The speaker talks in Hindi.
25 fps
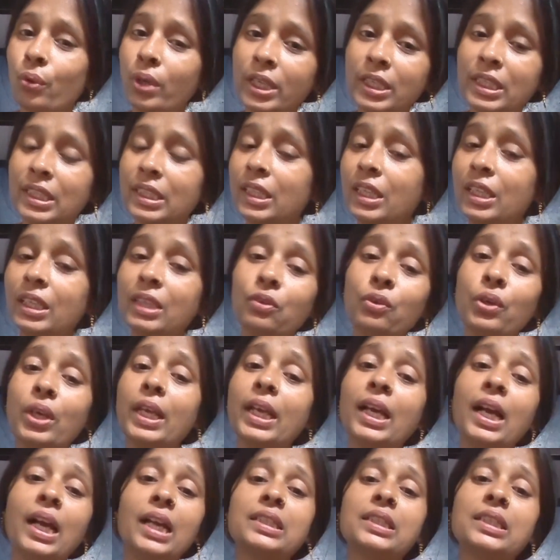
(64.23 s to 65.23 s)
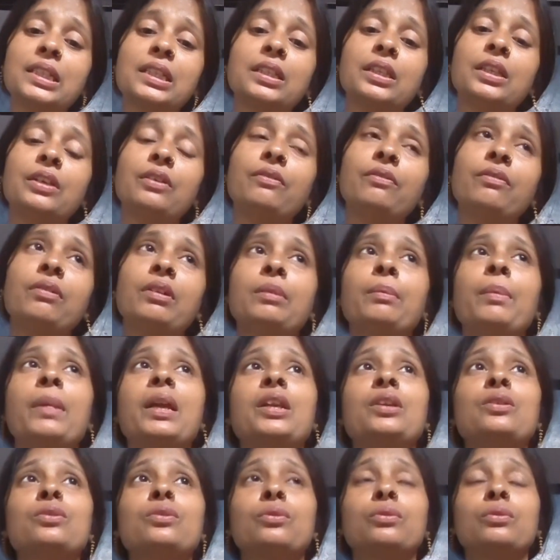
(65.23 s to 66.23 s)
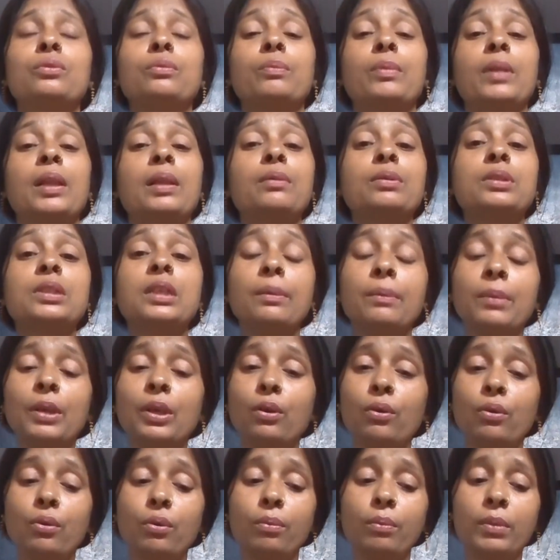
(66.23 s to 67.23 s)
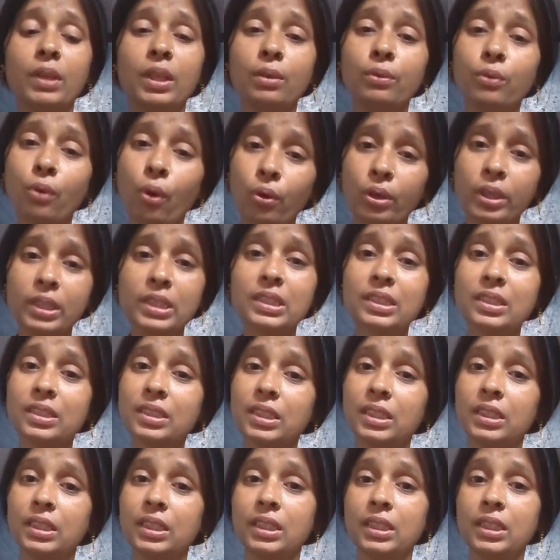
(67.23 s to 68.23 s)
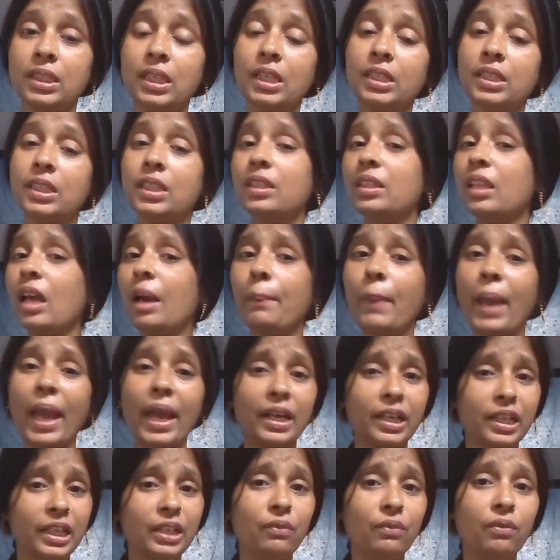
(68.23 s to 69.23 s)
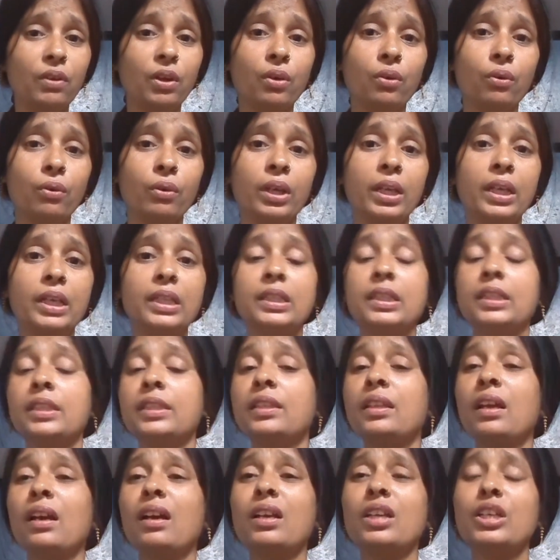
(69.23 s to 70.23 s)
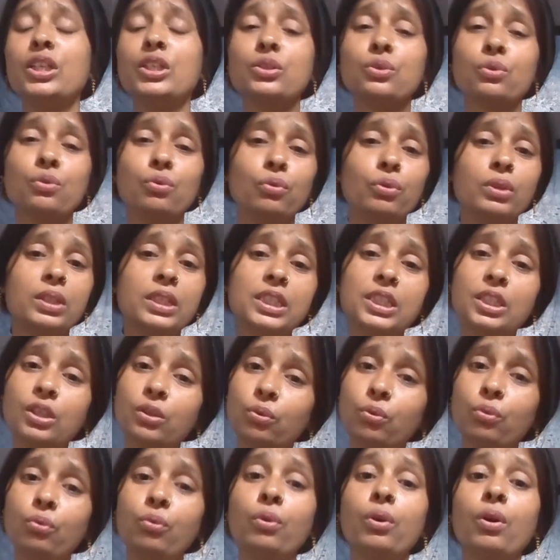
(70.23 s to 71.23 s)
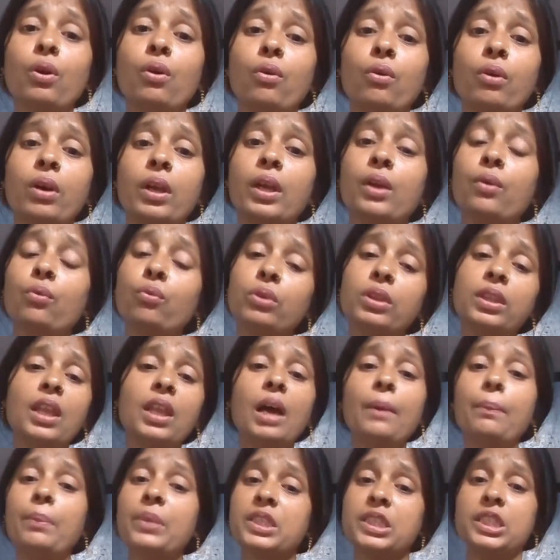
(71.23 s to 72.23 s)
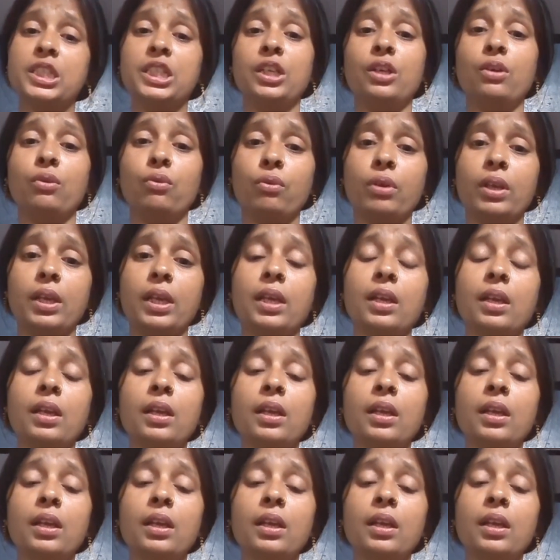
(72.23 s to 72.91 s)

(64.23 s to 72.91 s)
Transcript: की ज़िंदगी तो नहीं काट सकती फिर मैंने मतलब सभी लोग मतलब डॉक्टर्स ने सजेस्ट किया जितना आप एक्टिव रहोगे जितना इसको इससे दूर रहोगे उतना आप अच्छे रहोगे